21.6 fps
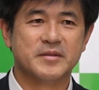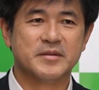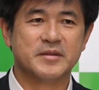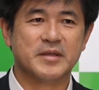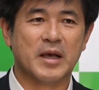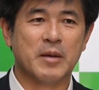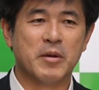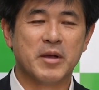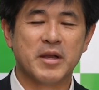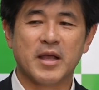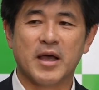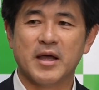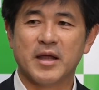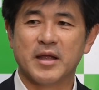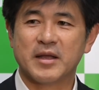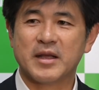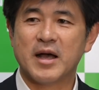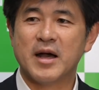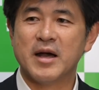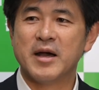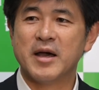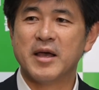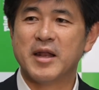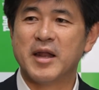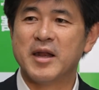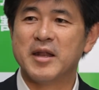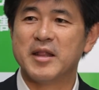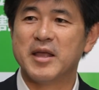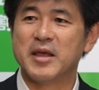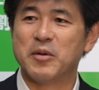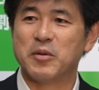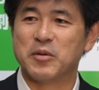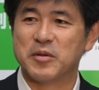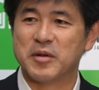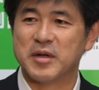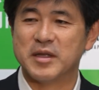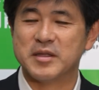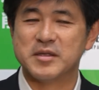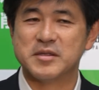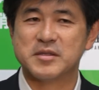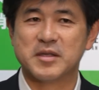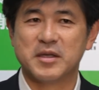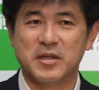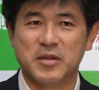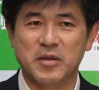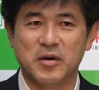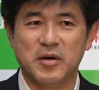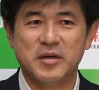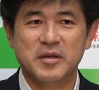あまり考えられないことなんですけど、